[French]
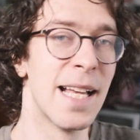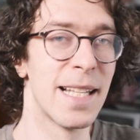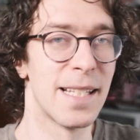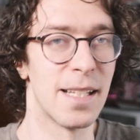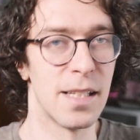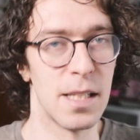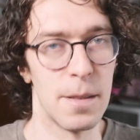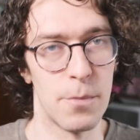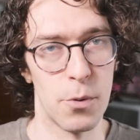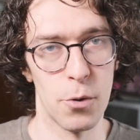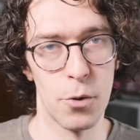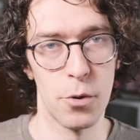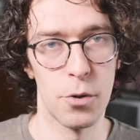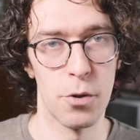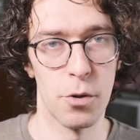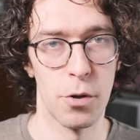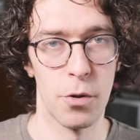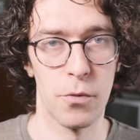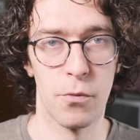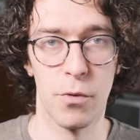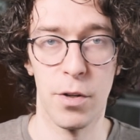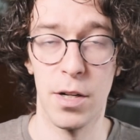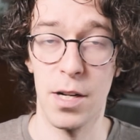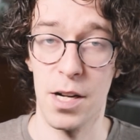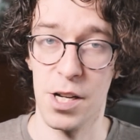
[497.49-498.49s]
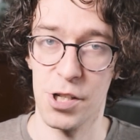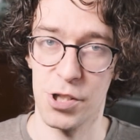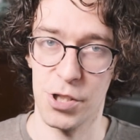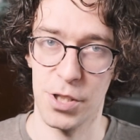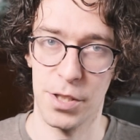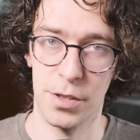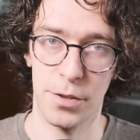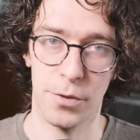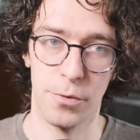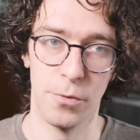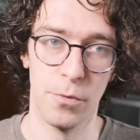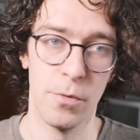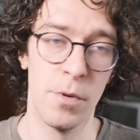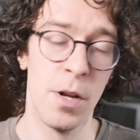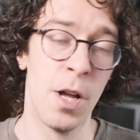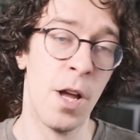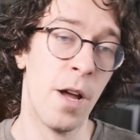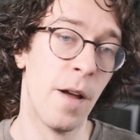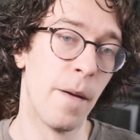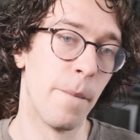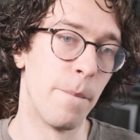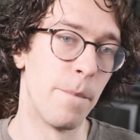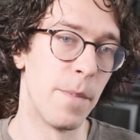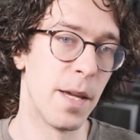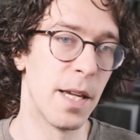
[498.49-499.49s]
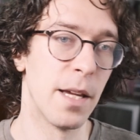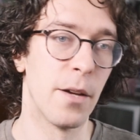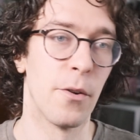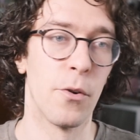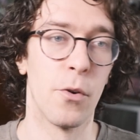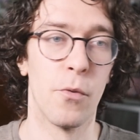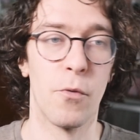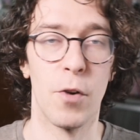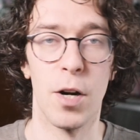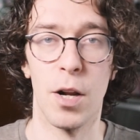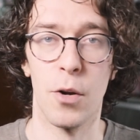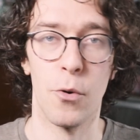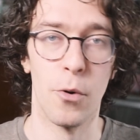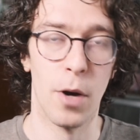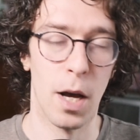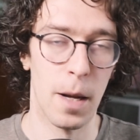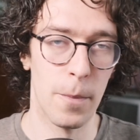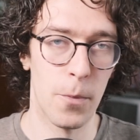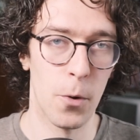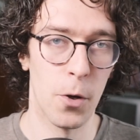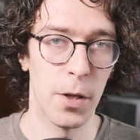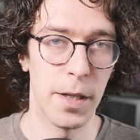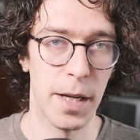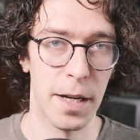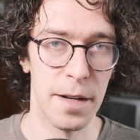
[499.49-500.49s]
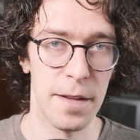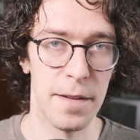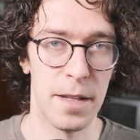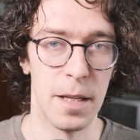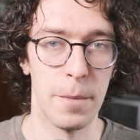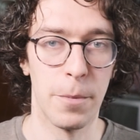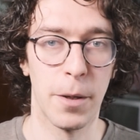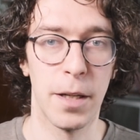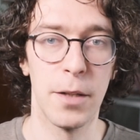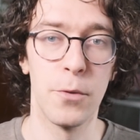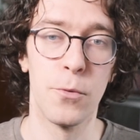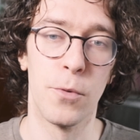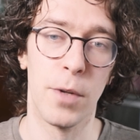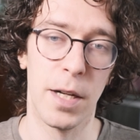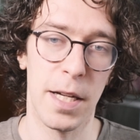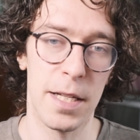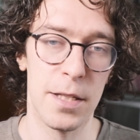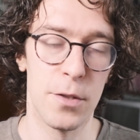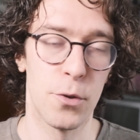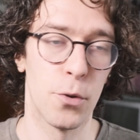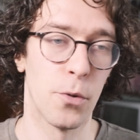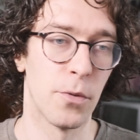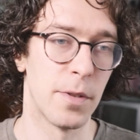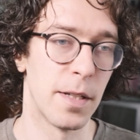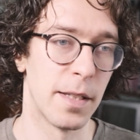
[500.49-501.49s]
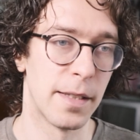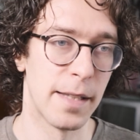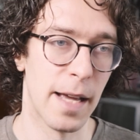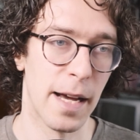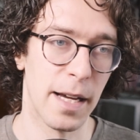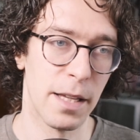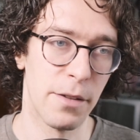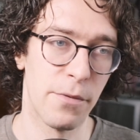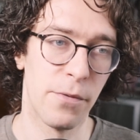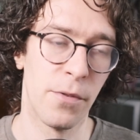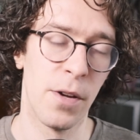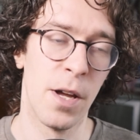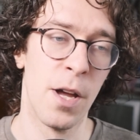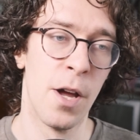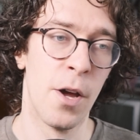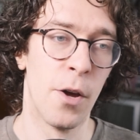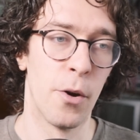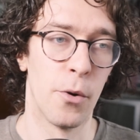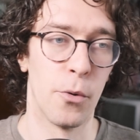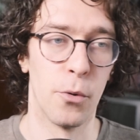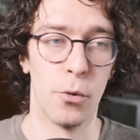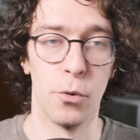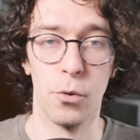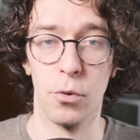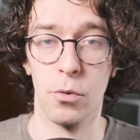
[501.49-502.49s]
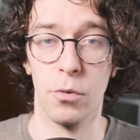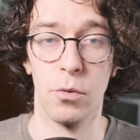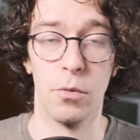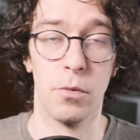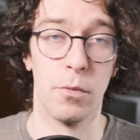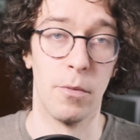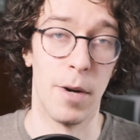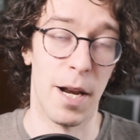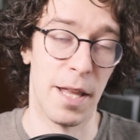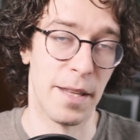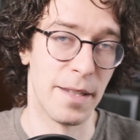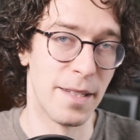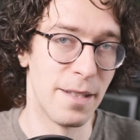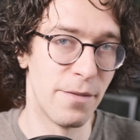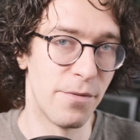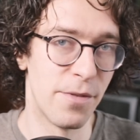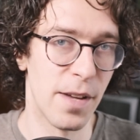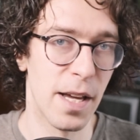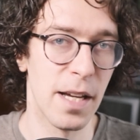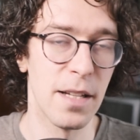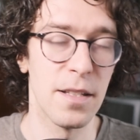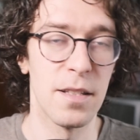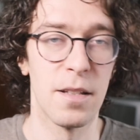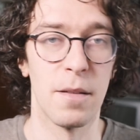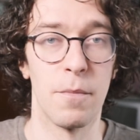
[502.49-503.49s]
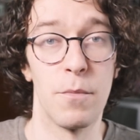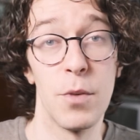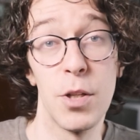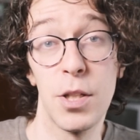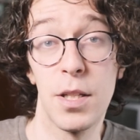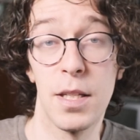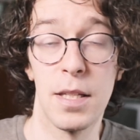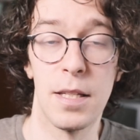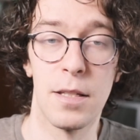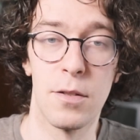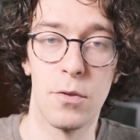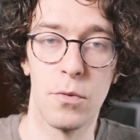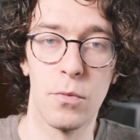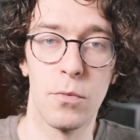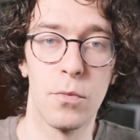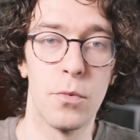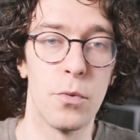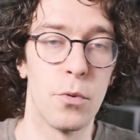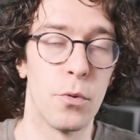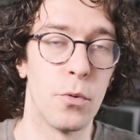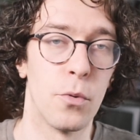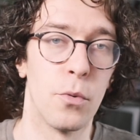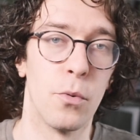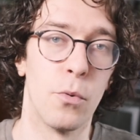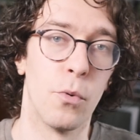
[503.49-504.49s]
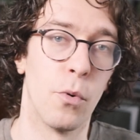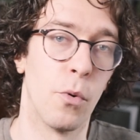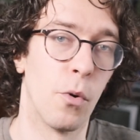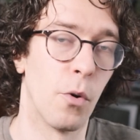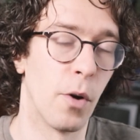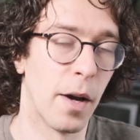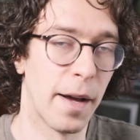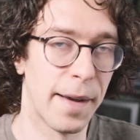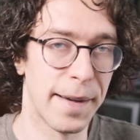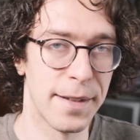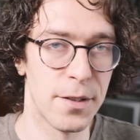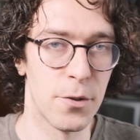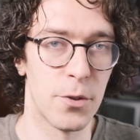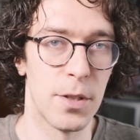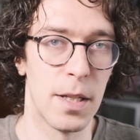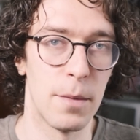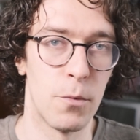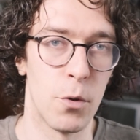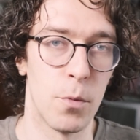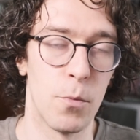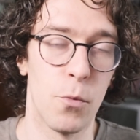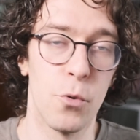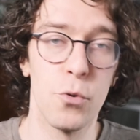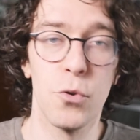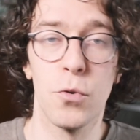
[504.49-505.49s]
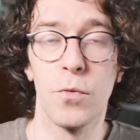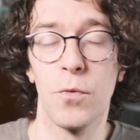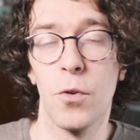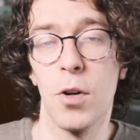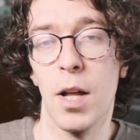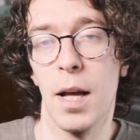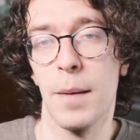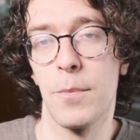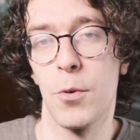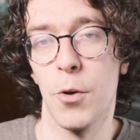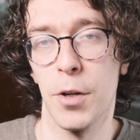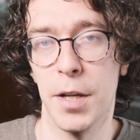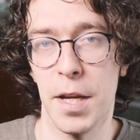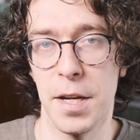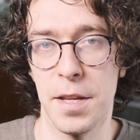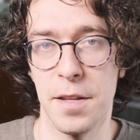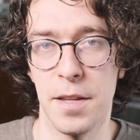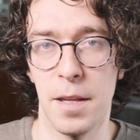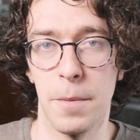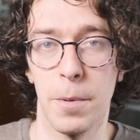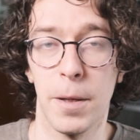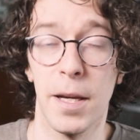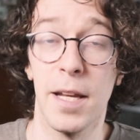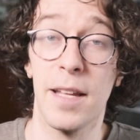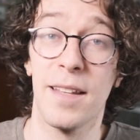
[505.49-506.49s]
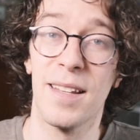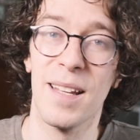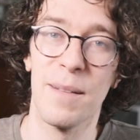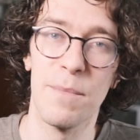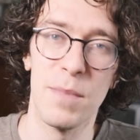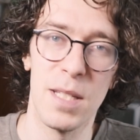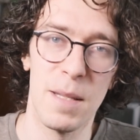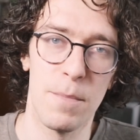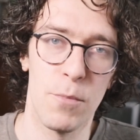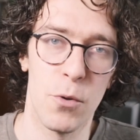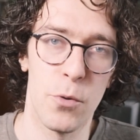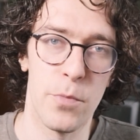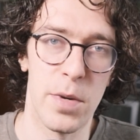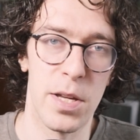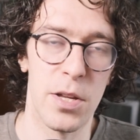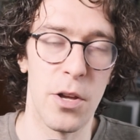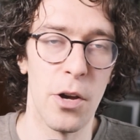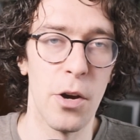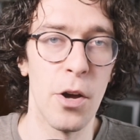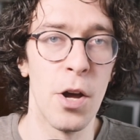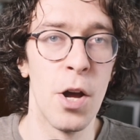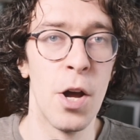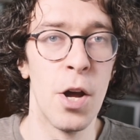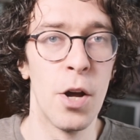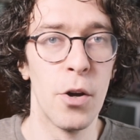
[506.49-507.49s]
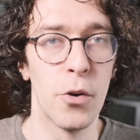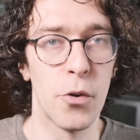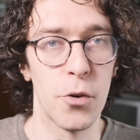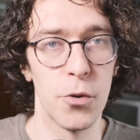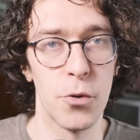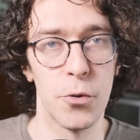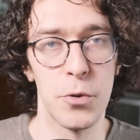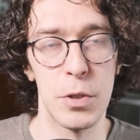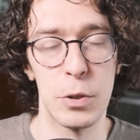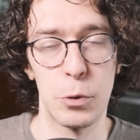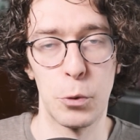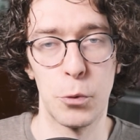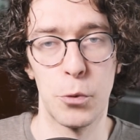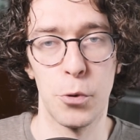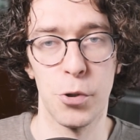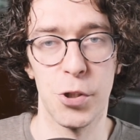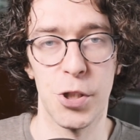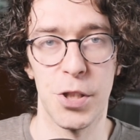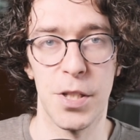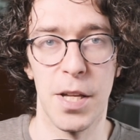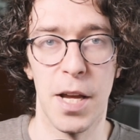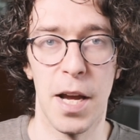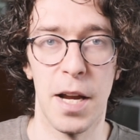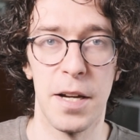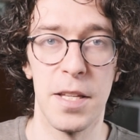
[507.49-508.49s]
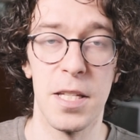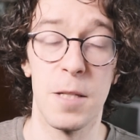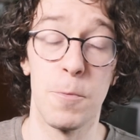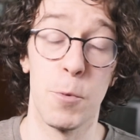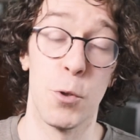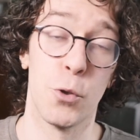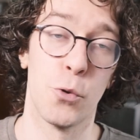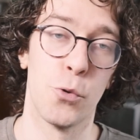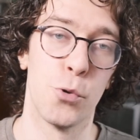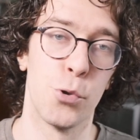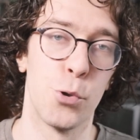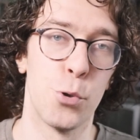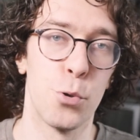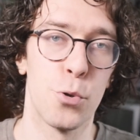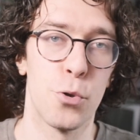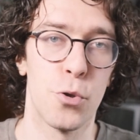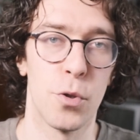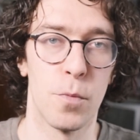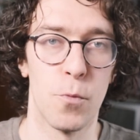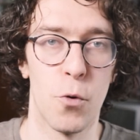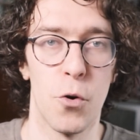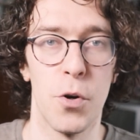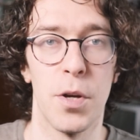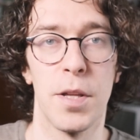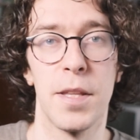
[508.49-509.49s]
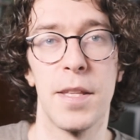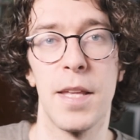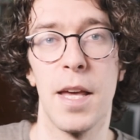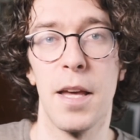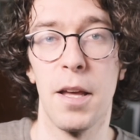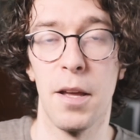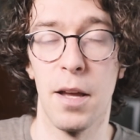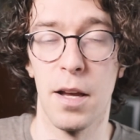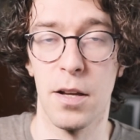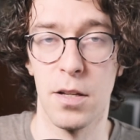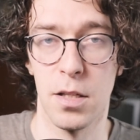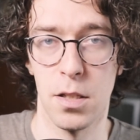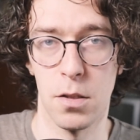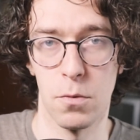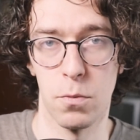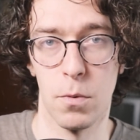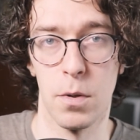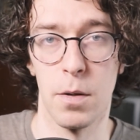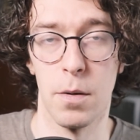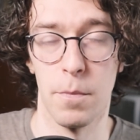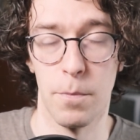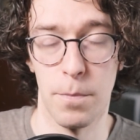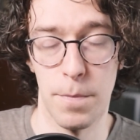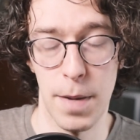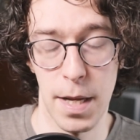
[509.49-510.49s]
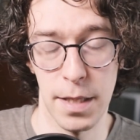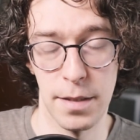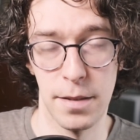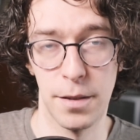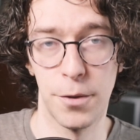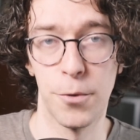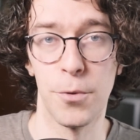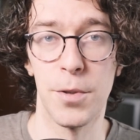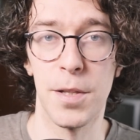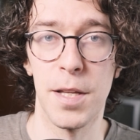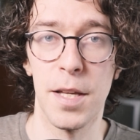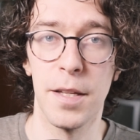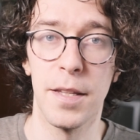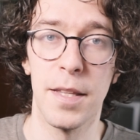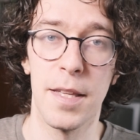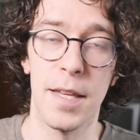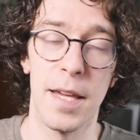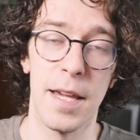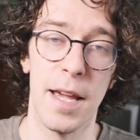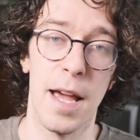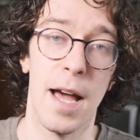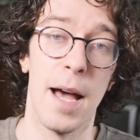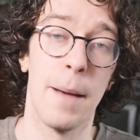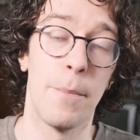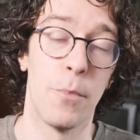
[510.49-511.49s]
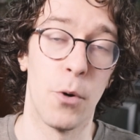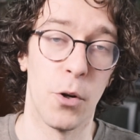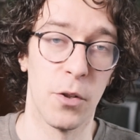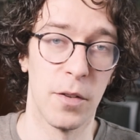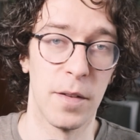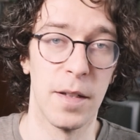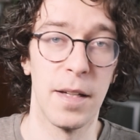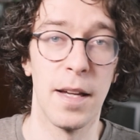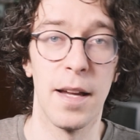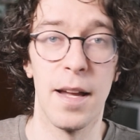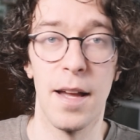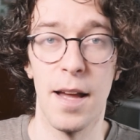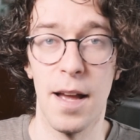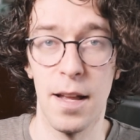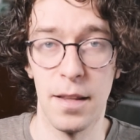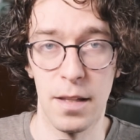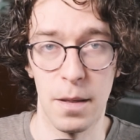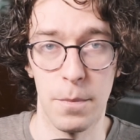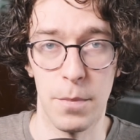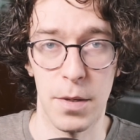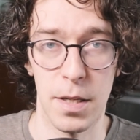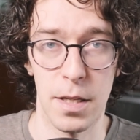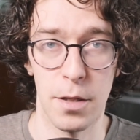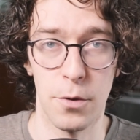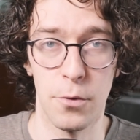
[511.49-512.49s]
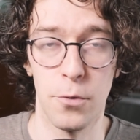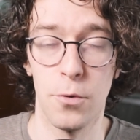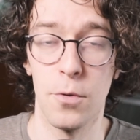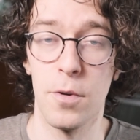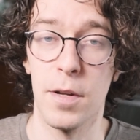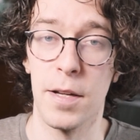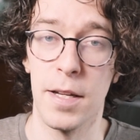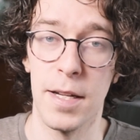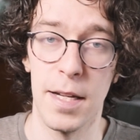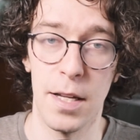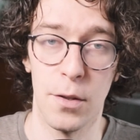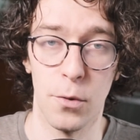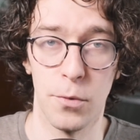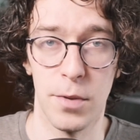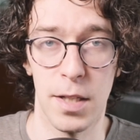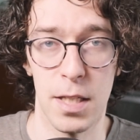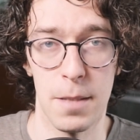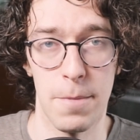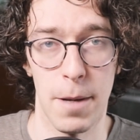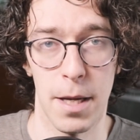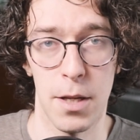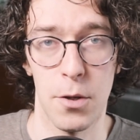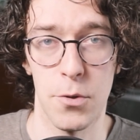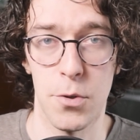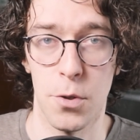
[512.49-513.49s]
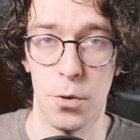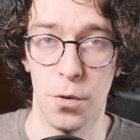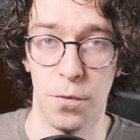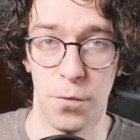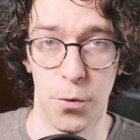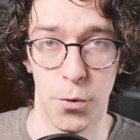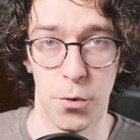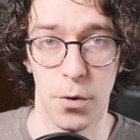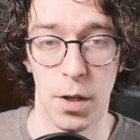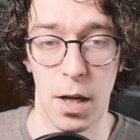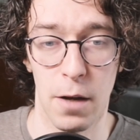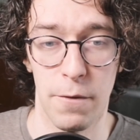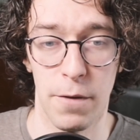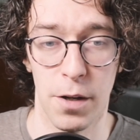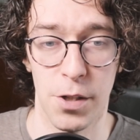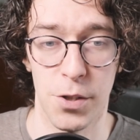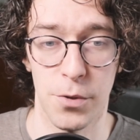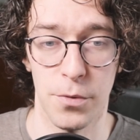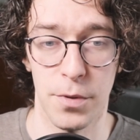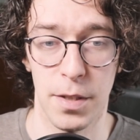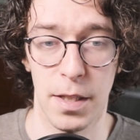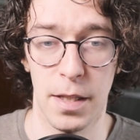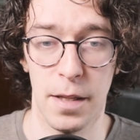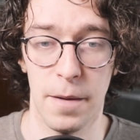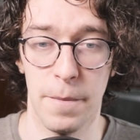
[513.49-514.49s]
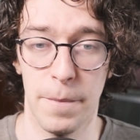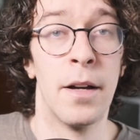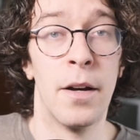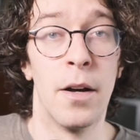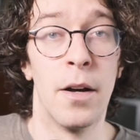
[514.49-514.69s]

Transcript: ça dépend encore une fois de la gestion, mais euh, voilà, le rapport qualité-prix, on reste sur des tarifs euh, voilà, divers, mais qui sont raisonnablement, souvent le rapport qualité-prix est un petit peu meilleur que dans des structures généralistes, parce que justement, il y a un soin particulier qui est apporté à tes pellicules et à ton expérience en tant que photographe argentique.